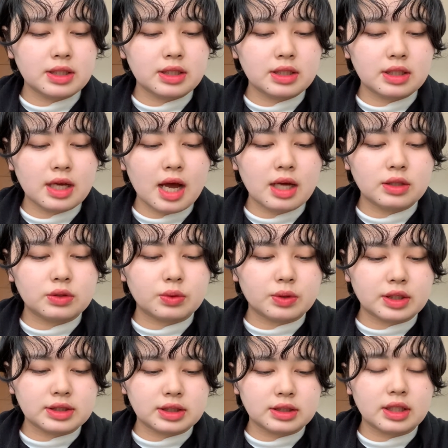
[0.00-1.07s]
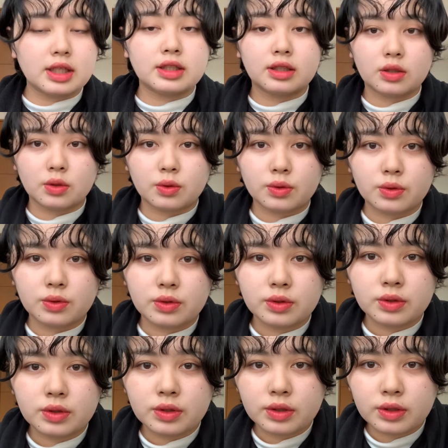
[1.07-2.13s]
味があるとかじゃないけど、は
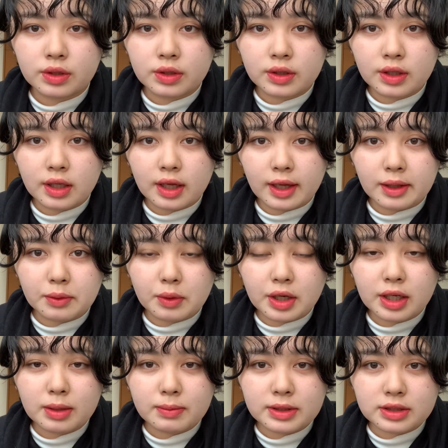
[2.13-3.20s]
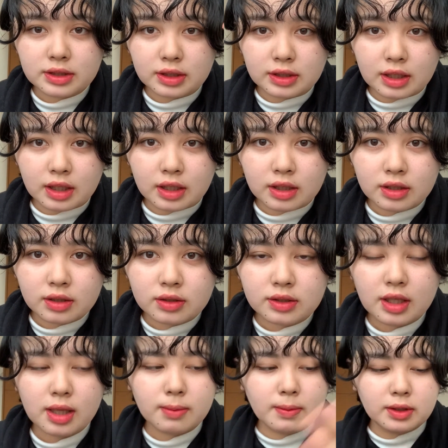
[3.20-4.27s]
い、分かりますかね
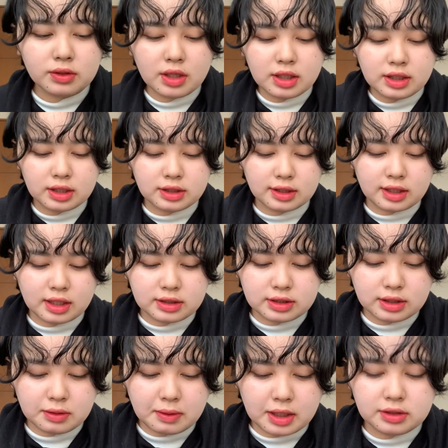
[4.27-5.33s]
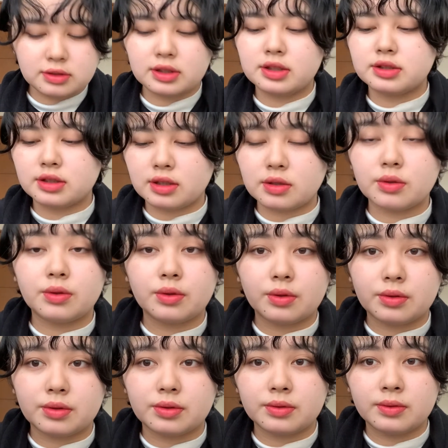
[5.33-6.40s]
定番の赤って感じではあるんですけ
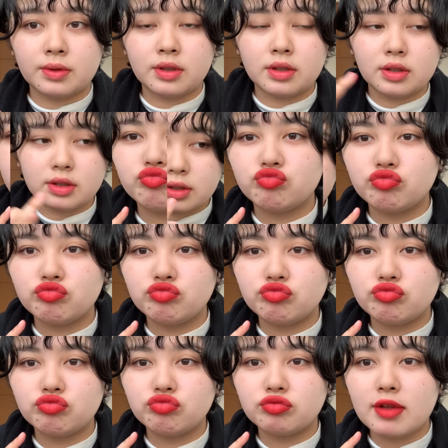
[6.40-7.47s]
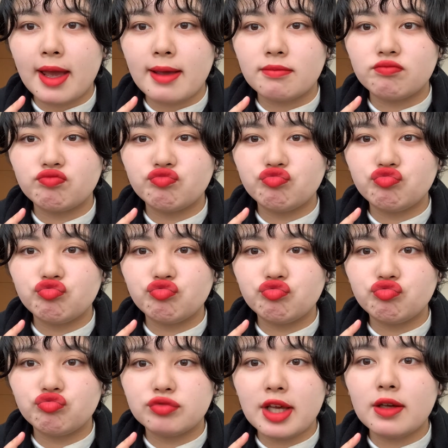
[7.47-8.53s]
どはい
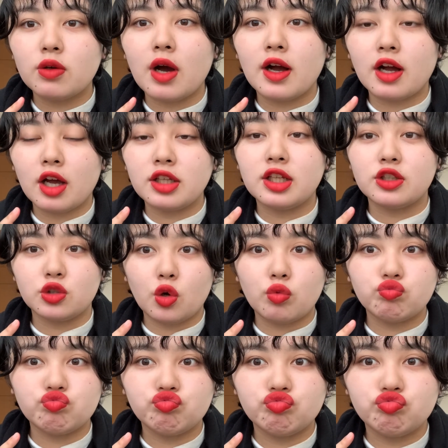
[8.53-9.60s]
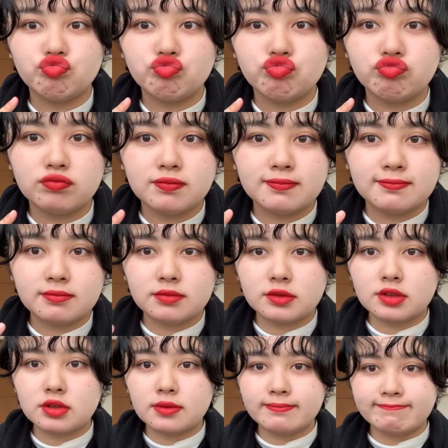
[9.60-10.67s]
結構赤いでしょ
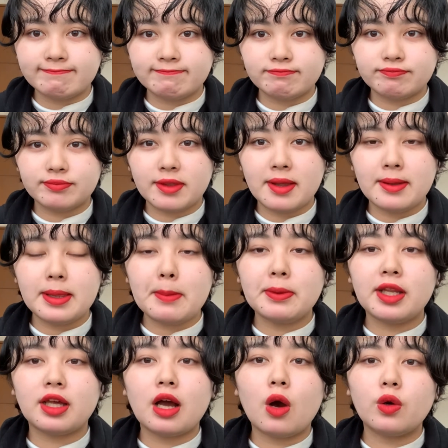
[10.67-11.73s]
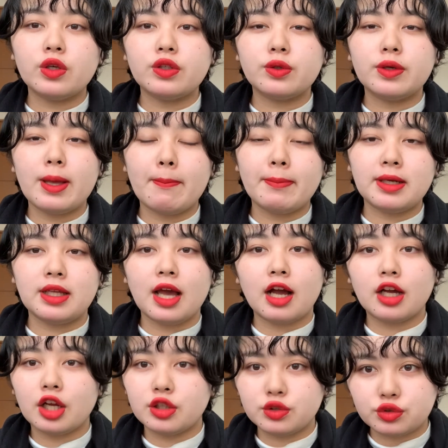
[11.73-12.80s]
うんなので顔色はやっぱり
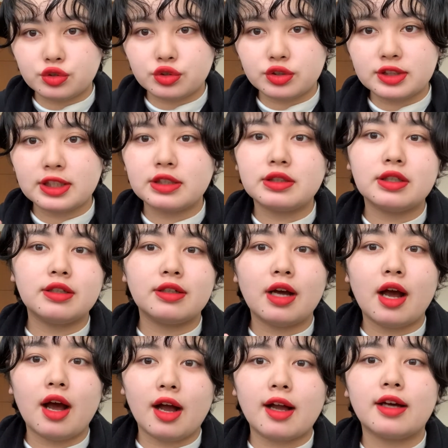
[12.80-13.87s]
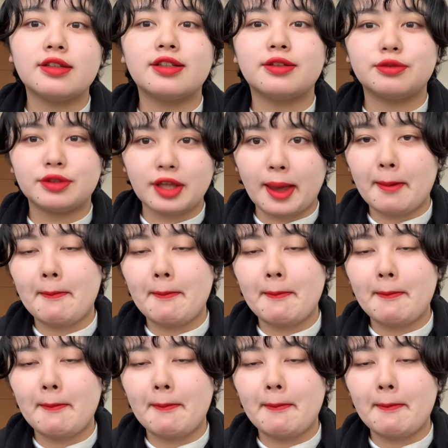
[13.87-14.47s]
明るくしてくれる赤なので